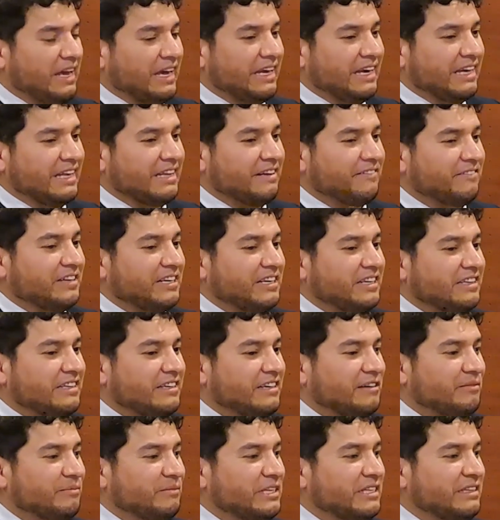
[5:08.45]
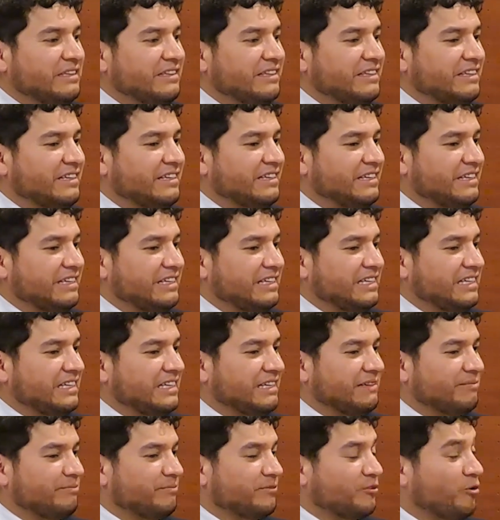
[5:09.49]
eh, definitivamente
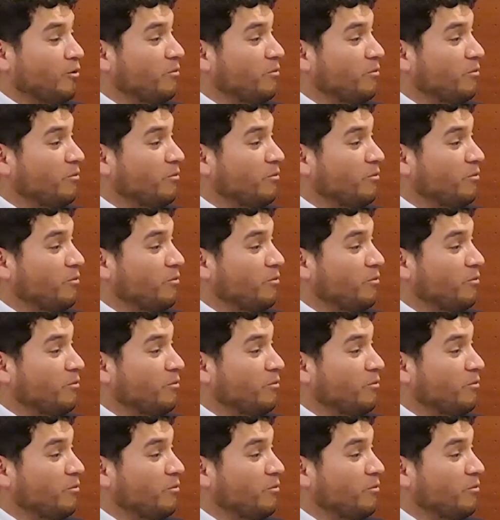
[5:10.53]
eh,